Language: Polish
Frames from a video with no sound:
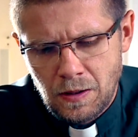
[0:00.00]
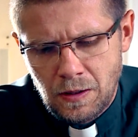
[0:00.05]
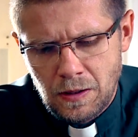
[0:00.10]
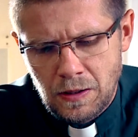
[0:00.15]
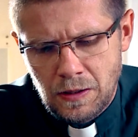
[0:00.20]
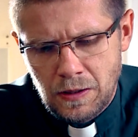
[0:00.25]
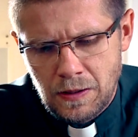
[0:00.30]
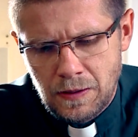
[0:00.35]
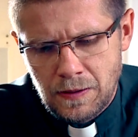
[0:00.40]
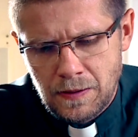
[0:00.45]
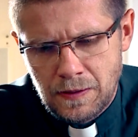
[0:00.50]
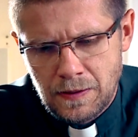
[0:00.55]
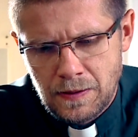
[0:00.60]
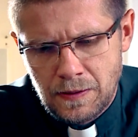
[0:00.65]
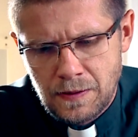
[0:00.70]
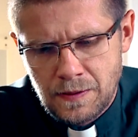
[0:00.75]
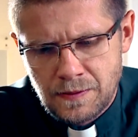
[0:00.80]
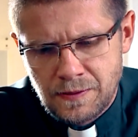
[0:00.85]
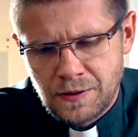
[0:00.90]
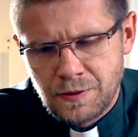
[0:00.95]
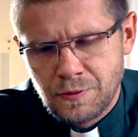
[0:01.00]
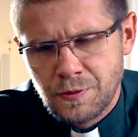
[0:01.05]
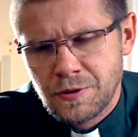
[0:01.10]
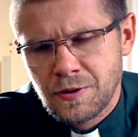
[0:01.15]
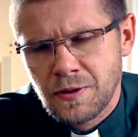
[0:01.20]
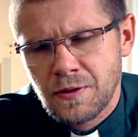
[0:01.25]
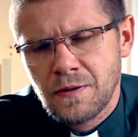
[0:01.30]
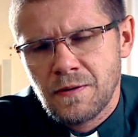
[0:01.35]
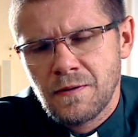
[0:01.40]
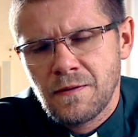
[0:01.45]
E, zaczęło
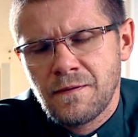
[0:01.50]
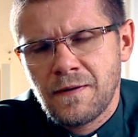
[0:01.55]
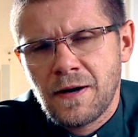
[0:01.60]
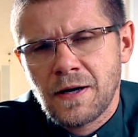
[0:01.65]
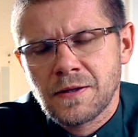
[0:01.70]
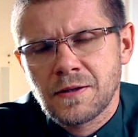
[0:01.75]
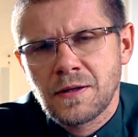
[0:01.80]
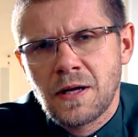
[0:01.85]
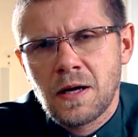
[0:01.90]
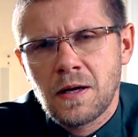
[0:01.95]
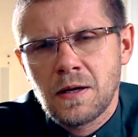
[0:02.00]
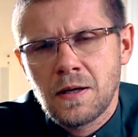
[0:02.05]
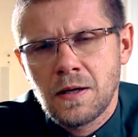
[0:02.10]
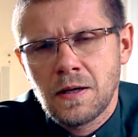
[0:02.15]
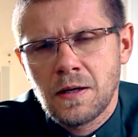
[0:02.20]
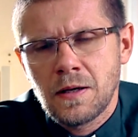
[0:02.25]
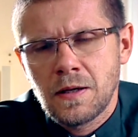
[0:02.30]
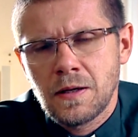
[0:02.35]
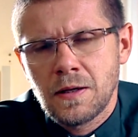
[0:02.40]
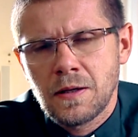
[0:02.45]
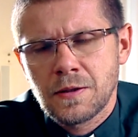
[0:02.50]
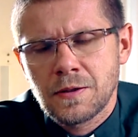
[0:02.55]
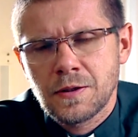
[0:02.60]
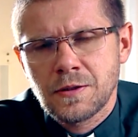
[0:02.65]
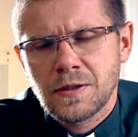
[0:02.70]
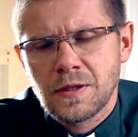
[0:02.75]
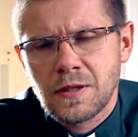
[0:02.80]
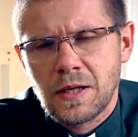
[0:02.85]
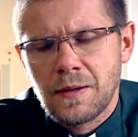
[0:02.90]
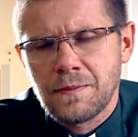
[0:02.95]
się ważne e,
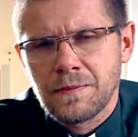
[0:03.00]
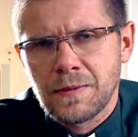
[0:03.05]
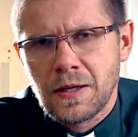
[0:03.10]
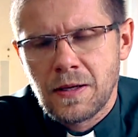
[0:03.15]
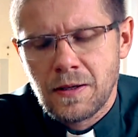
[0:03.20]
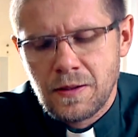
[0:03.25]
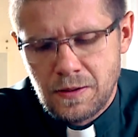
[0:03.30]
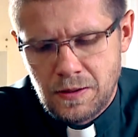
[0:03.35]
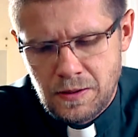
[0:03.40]
życie dla mnie.